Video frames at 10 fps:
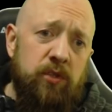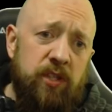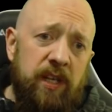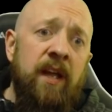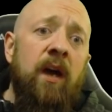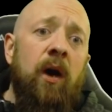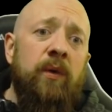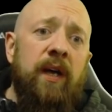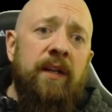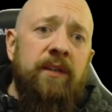stellen
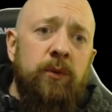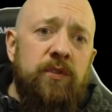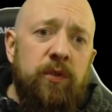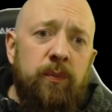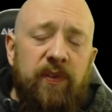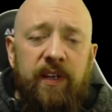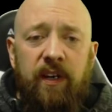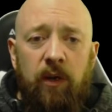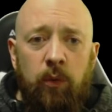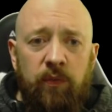oder an YouTube
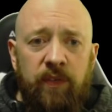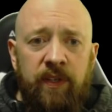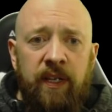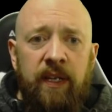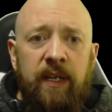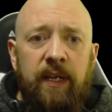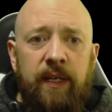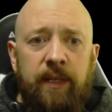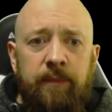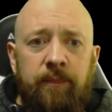verkaufen,
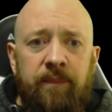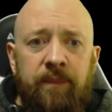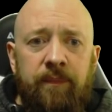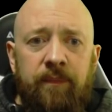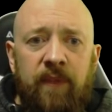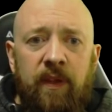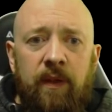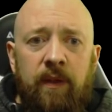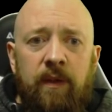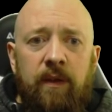ähm,
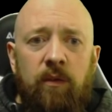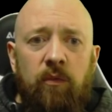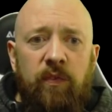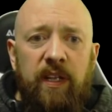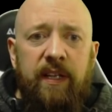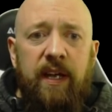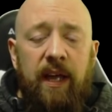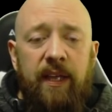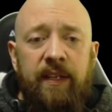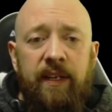will
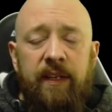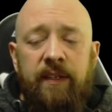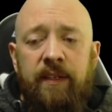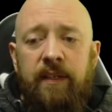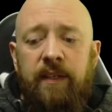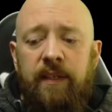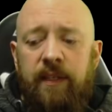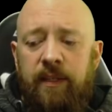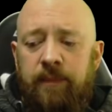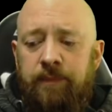keiner,
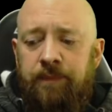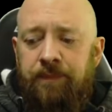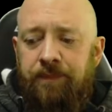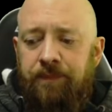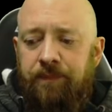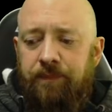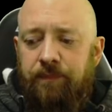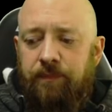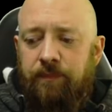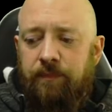ähm,
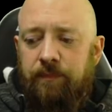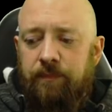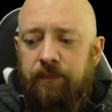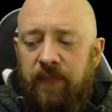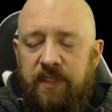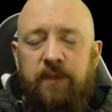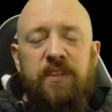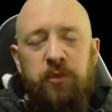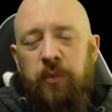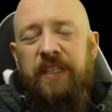ich denke
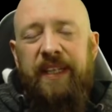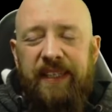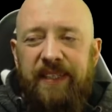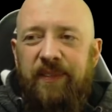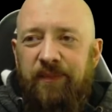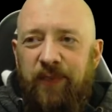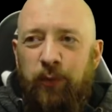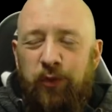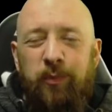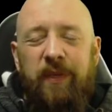das umgedreht.
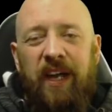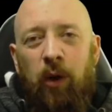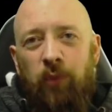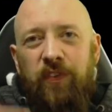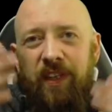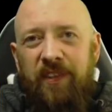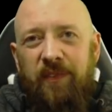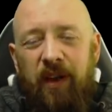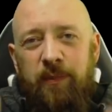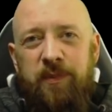YouTube kauft ja die
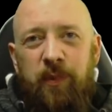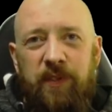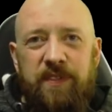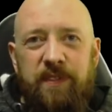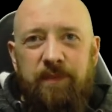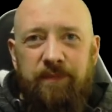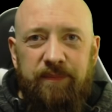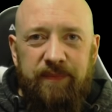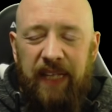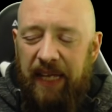Werbespots.
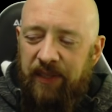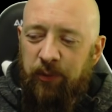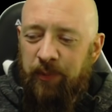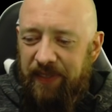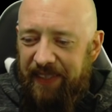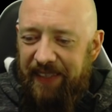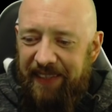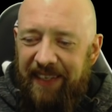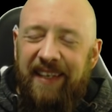Nein, umgedreht.